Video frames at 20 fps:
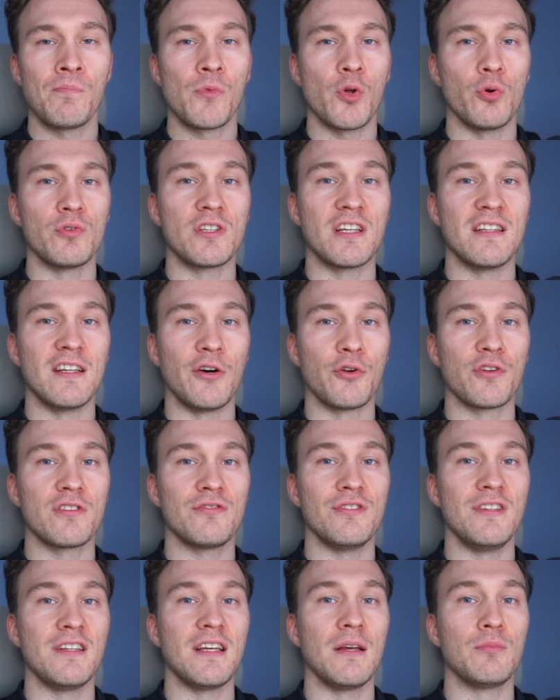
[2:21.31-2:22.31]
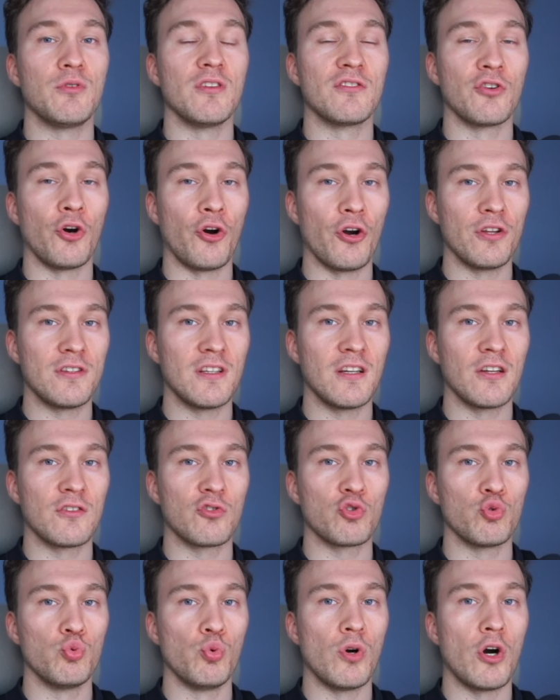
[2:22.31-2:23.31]
Und genau deswegen gibt es heute
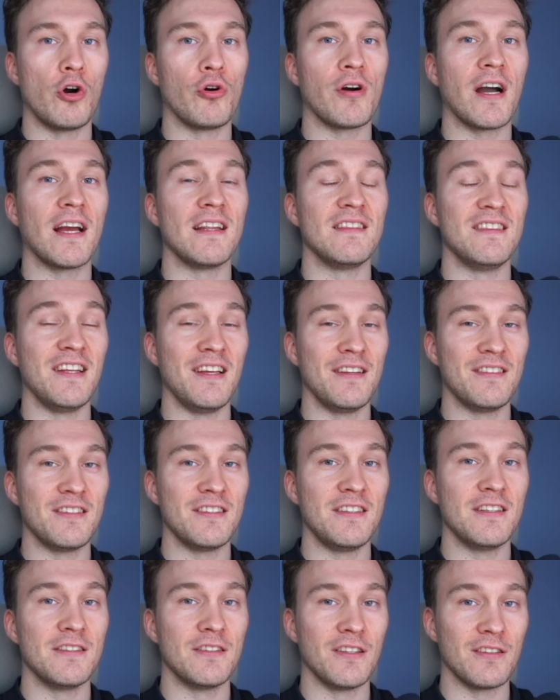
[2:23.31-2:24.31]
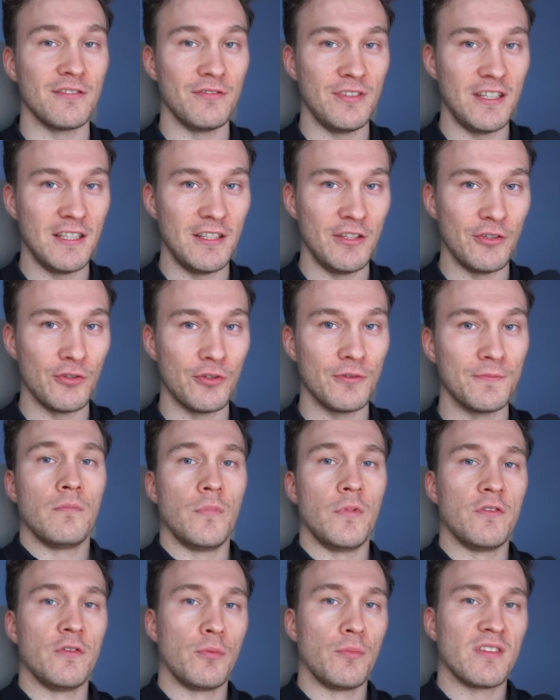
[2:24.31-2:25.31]
dazu auch ein dezidiertes Video.
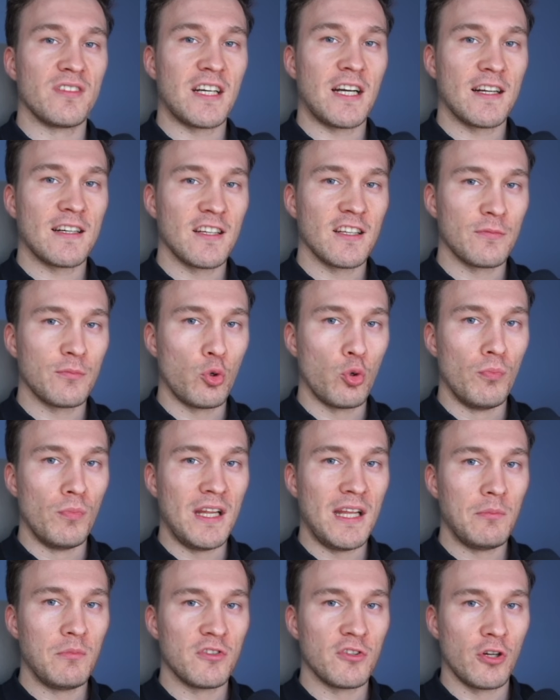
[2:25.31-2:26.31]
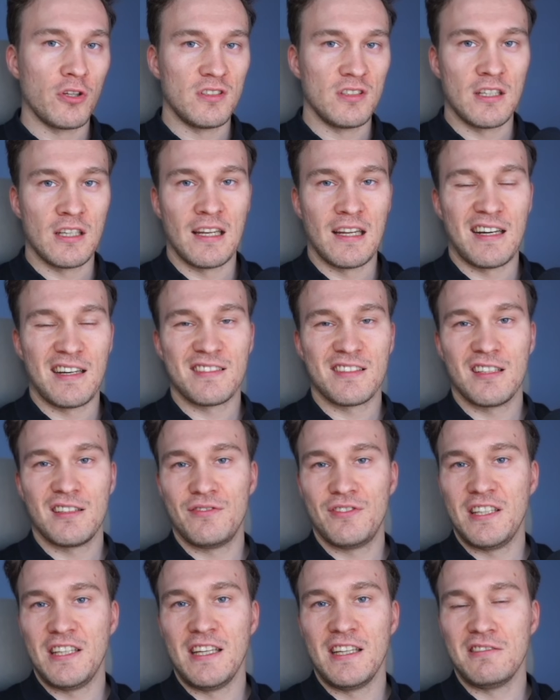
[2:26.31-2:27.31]
Ich würde mal sagen, das Problem sollte klar sein.
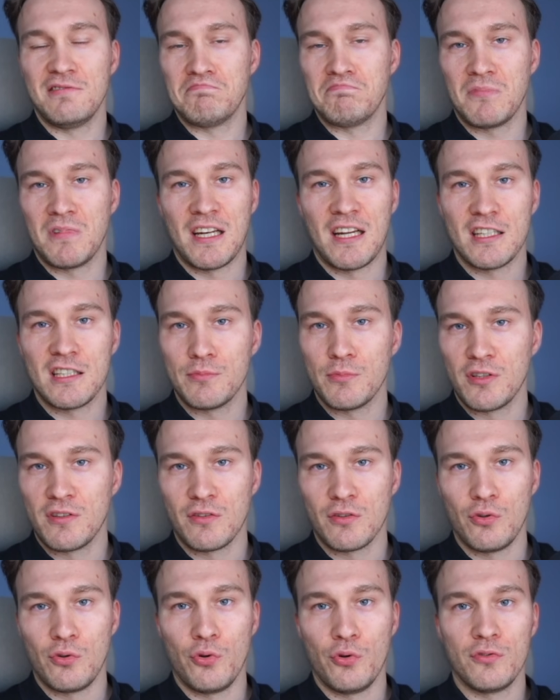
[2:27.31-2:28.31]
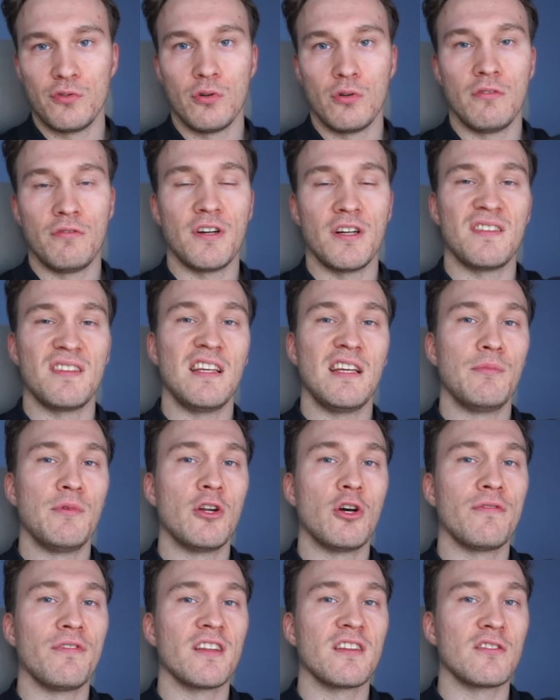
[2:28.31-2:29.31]
Wir gehen gleich mal zur Lösung. Falls ihr mir
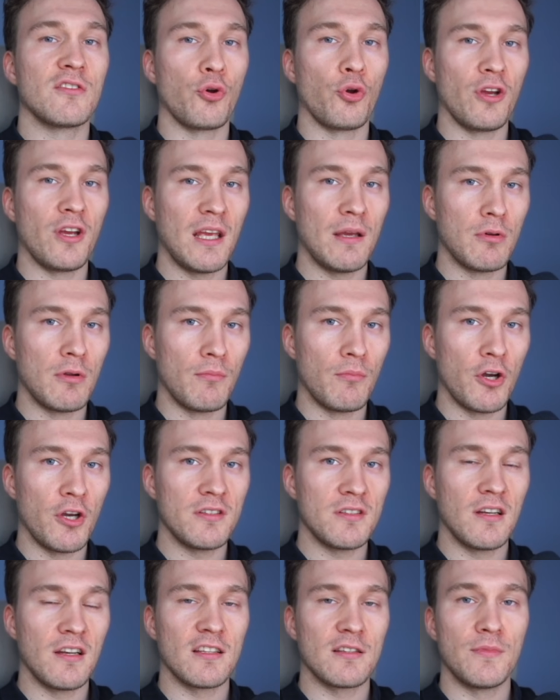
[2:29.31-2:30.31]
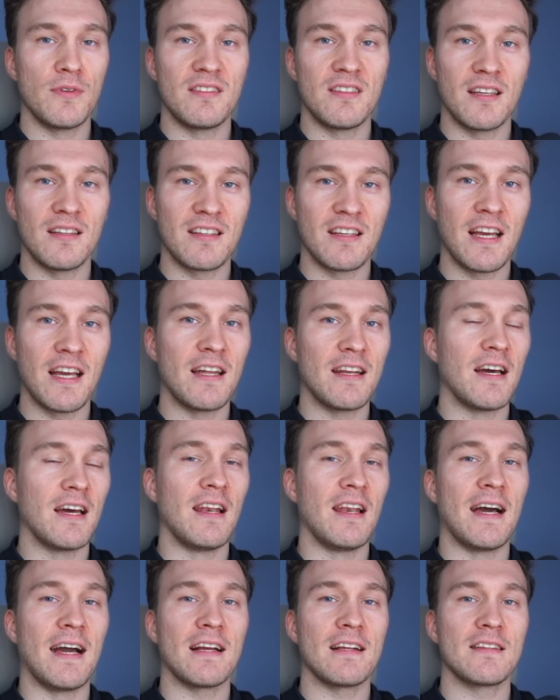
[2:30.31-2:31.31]
noch was zurückgeben möchtet, lasst mir sehr, sehr gerne ein
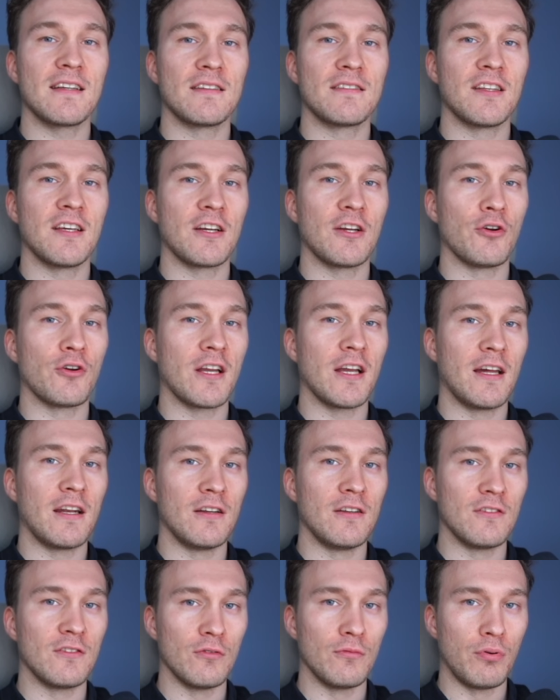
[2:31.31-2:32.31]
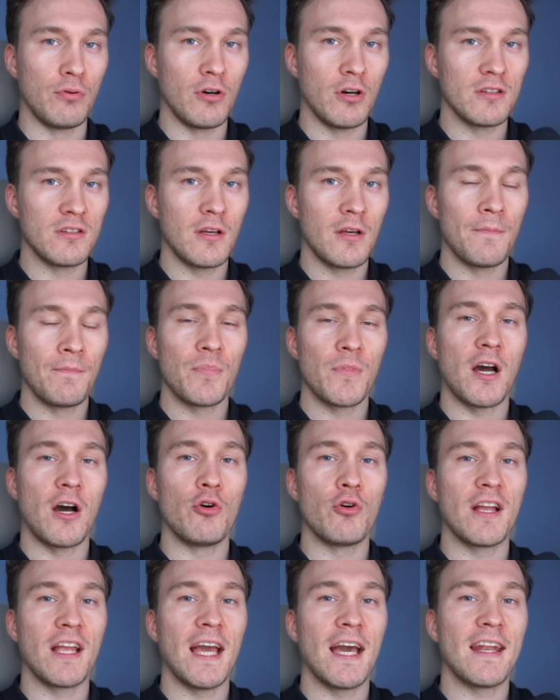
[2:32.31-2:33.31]
Like da, zeigt auch gerne den Support
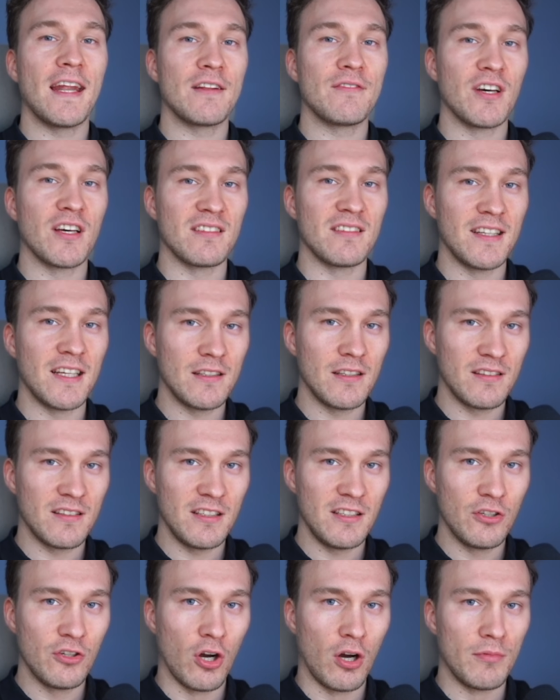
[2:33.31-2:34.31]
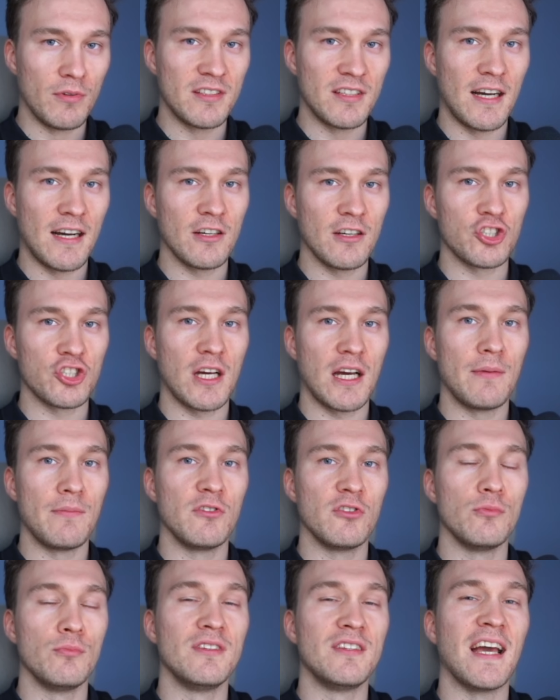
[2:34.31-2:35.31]
auch gerne etwas Nettes in die Kommentare schreiben.
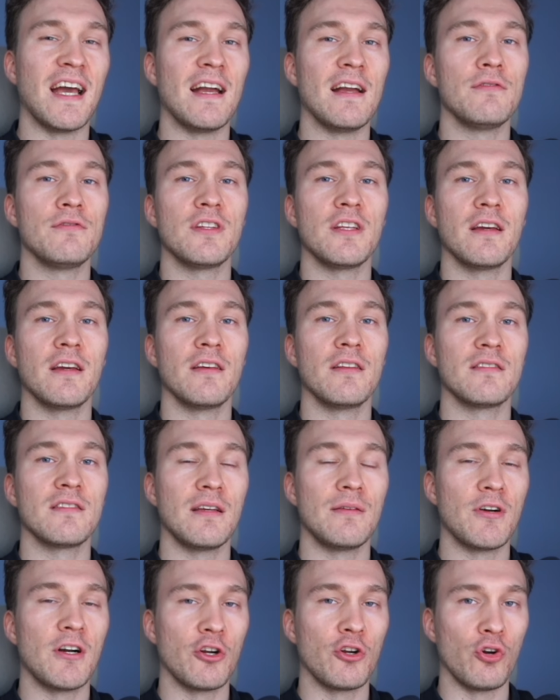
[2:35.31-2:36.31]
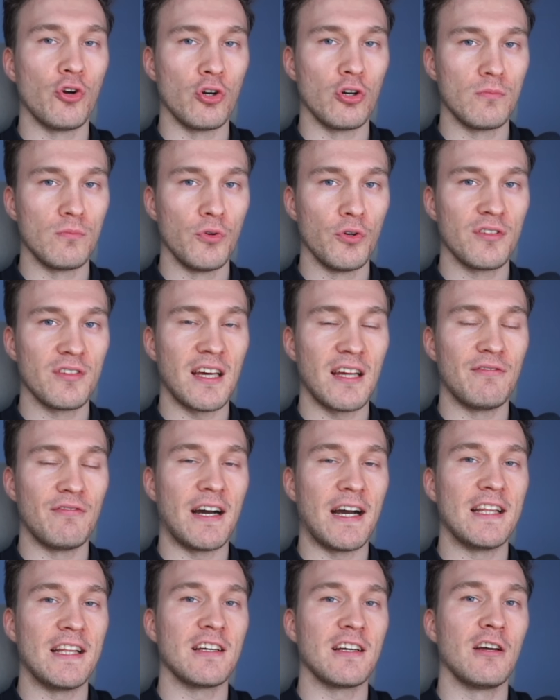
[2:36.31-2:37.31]
Somit helft ihr es, dem Algorithmus an
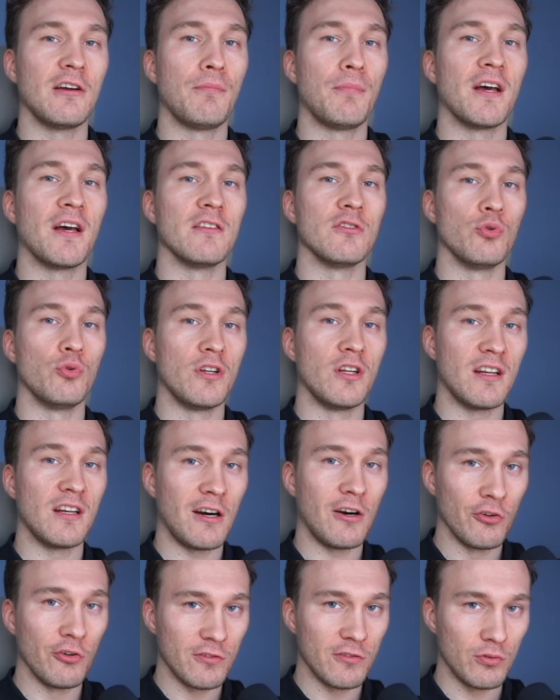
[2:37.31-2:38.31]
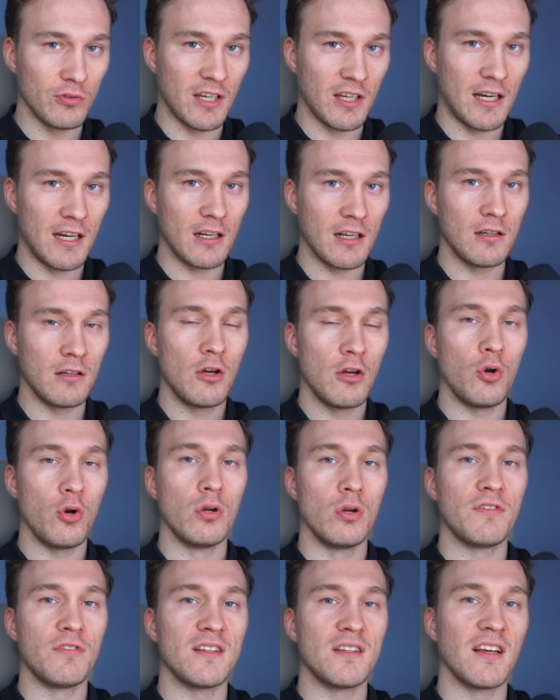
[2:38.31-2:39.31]
weitere Personen auszutragen.
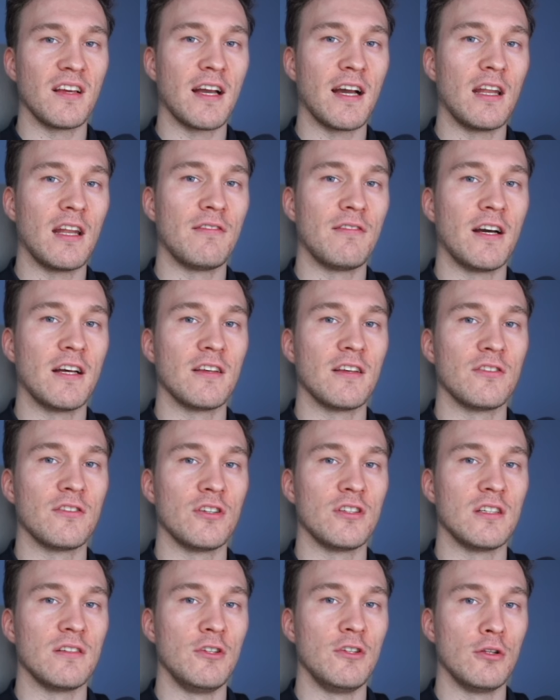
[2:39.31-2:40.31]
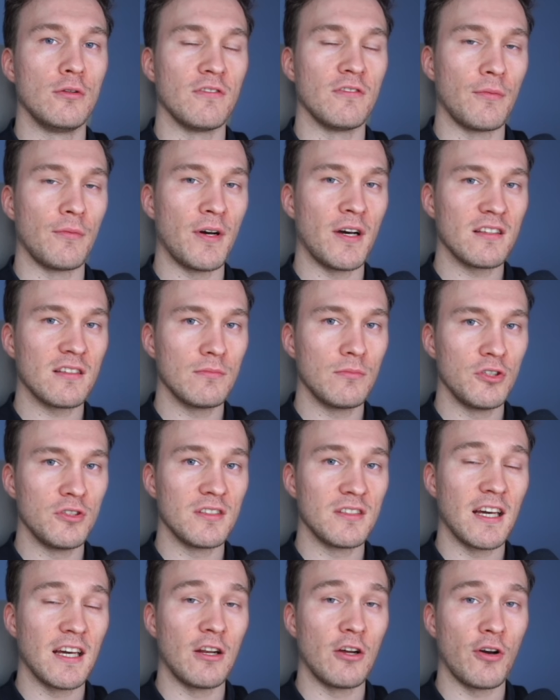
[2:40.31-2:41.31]
Und falls ihr keine weiteren solche Videos mehr verpassen möchtet,
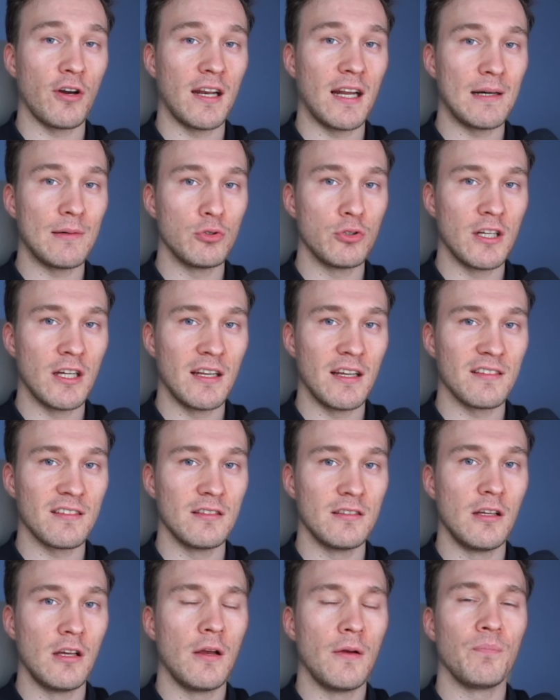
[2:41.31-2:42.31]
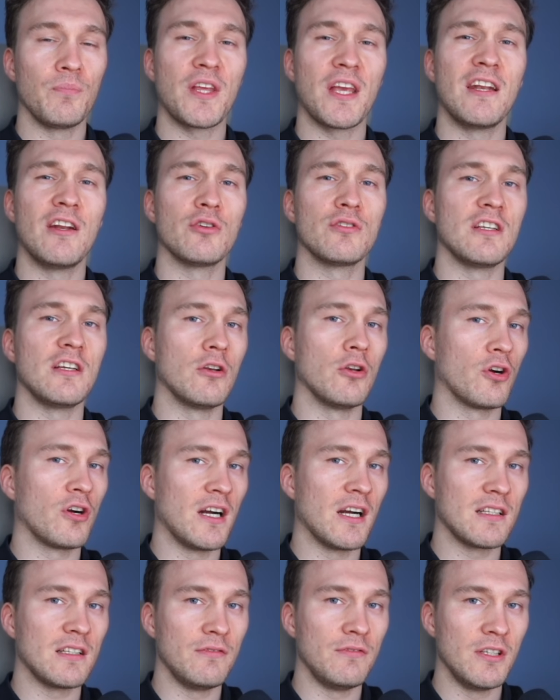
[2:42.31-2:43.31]
gerne auch ein Abo da lassen, gerne auch die Glocke
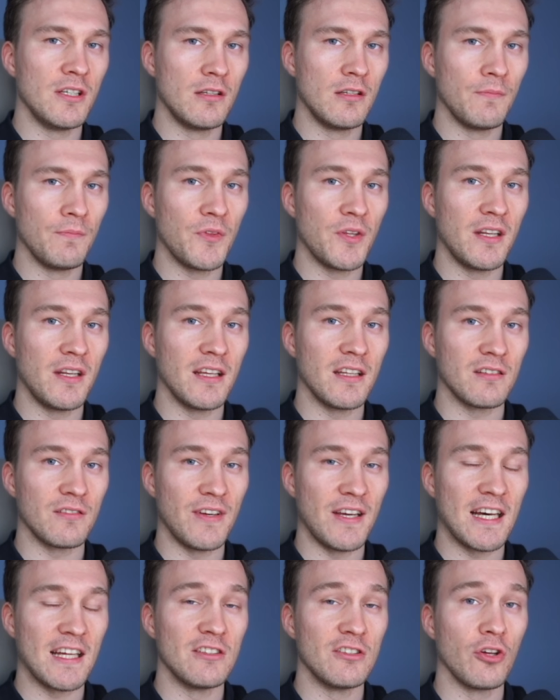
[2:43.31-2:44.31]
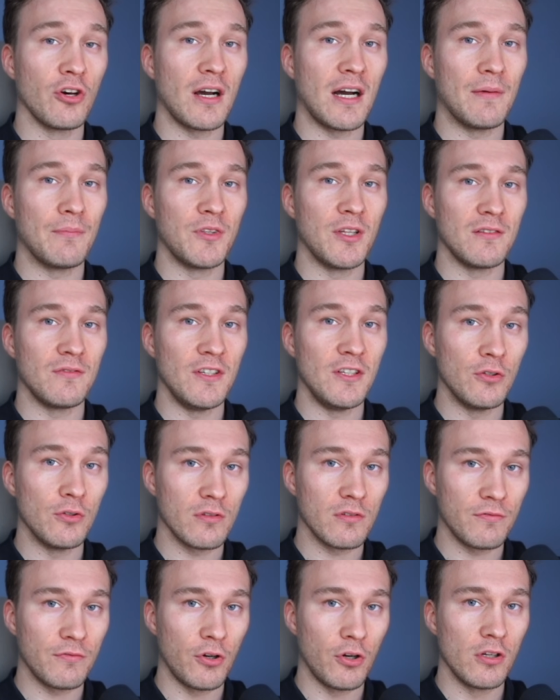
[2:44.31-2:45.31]
aktivieren, denn es werden noch Update-Videos
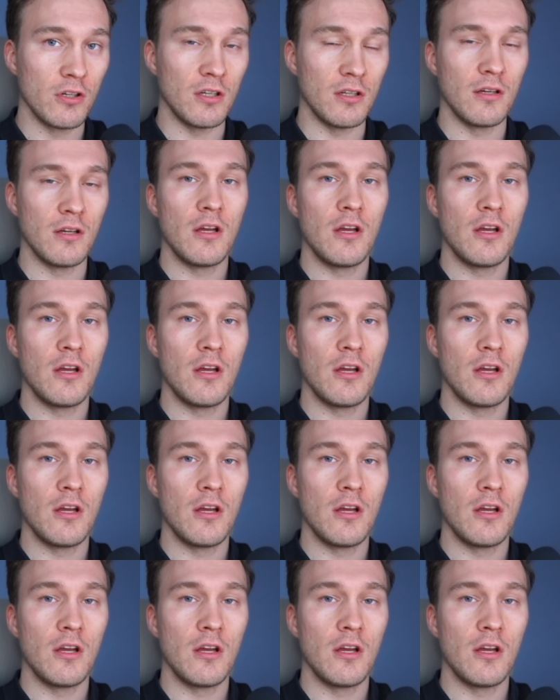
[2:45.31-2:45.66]
folgen.